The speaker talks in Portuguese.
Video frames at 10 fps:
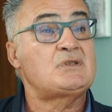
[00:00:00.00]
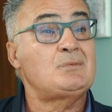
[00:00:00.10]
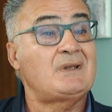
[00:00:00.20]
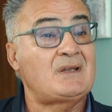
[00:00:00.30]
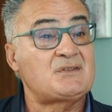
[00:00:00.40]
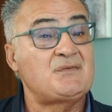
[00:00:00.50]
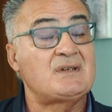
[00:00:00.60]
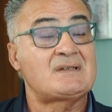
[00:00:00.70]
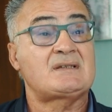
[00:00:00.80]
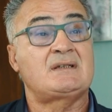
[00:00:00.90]
possibilidades
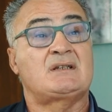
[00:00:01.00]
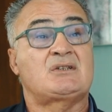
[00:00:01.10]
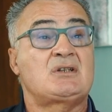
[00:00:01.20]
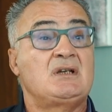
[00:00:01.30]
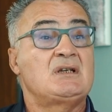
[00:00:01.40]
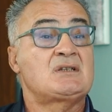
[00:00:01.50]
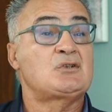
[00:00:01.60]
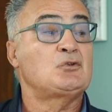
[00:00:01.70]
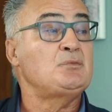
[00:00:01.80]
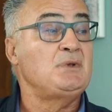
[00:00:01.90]
financeiras
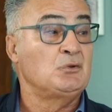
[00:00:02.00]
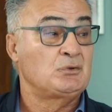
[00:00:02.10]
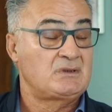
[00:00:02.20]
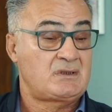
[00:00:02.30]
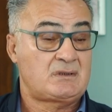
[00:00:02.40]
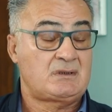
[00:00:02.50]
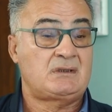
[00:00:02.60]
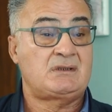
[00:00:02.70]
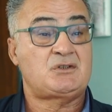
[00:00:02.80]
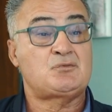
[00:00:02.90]
são diminutas,
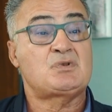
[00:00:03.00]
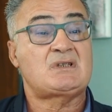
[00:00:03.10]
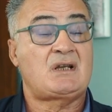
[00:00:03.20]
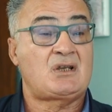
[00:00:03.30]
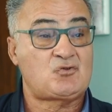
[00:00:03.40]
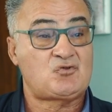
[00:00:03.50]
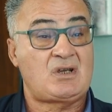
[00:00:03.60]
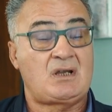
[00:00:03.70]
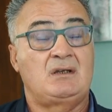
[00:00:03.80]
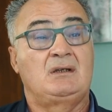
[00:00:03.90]
em que tens de começar a
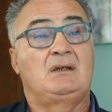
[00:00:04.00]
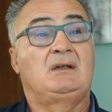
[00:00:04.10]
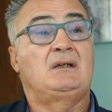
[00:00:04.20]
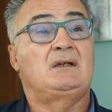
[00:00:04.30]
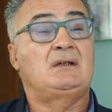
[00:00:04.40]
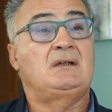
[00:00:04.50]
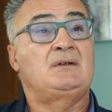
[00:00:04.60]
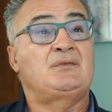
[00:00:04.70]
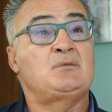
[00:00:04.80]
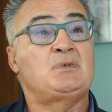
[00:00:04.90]
ajudar
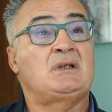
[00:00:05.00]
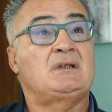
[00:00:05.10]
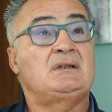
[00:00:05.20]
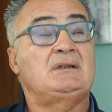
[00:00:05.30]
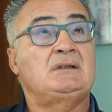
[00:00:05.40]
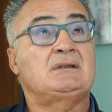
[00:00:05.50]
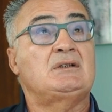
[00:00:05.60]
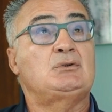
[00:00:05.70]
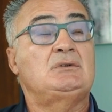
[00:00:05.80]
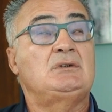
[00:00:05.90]
uh, a família,
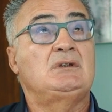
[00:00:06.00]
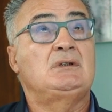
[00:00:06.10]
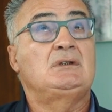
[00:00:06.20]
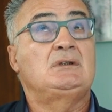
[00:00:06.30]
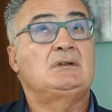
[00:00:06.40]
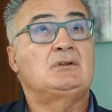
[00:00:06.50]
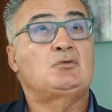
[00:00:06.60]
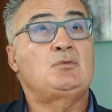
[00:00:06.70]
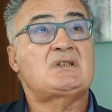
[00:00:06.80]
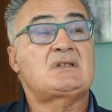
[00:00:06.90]
então
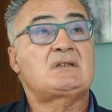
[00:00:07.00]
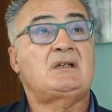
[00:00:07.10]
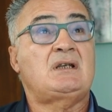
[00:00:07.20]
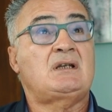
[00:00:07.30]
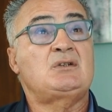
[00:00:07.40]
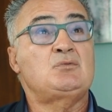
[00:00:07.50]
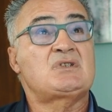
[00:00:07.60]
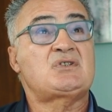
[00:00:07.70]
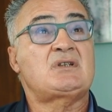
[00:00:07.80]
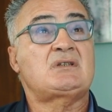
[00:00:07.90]
começas a criar aqui
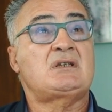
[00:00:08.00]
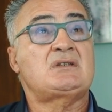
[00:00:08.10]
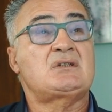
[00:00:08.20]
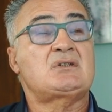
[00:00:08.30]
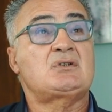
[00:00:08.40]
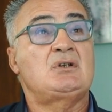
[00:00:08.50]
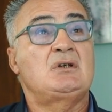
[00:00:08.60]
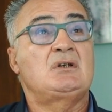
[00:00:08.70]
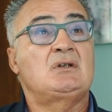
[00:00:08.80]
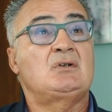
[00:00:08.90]
umas estratégias.
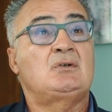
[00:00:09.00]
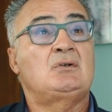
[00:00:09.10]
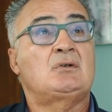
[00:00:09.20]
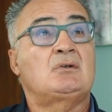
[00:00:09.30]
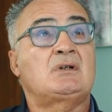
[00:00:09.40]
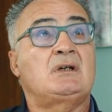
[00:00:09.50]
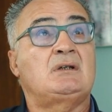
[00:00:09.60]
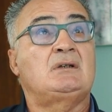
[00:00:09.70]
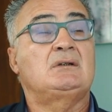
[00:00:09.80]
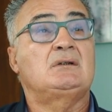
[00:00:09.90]
Ora, ok,
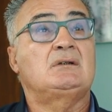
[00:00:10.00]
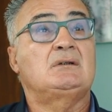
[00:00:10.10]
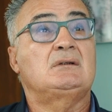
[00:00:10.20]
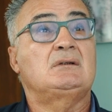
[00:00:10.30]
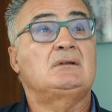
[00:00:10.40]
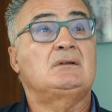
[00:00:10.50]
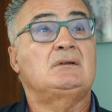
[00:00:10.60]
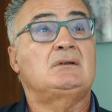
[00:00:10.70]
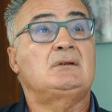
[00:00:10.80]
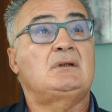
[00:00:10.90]

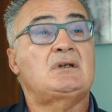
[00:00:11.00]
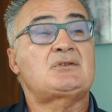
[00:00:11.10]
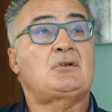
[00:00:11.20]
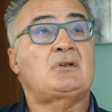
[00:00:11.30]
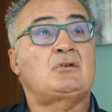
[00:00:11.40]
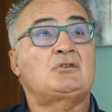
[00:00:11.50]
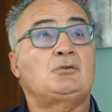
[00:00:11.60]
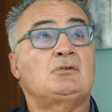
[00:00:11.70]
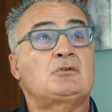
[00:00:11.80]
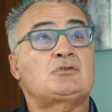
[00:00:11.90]
a história
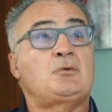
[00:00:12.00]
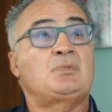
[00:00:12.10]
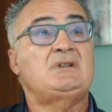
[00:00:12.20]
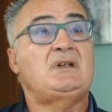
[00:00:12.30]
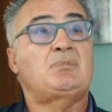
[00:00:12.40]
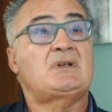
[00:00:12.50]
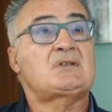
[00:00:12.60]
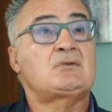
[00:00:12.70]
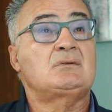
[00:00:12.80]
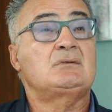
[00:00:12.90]
da osteopatia
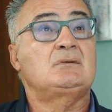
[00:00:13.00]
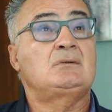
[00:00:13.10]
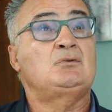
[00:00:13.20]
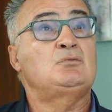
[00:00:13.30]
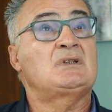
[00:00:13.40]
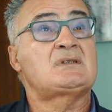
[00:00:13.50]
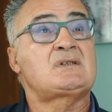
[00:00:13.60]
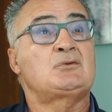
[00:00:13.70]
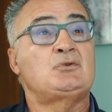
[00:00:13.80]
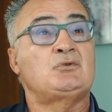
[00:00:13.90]
aparece numa
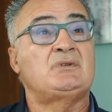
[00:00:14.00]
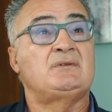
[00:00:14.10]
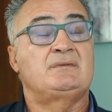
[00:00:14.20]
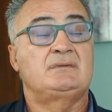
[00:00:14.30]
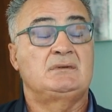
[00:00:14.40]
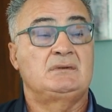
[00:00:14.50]
lesão que eu tive.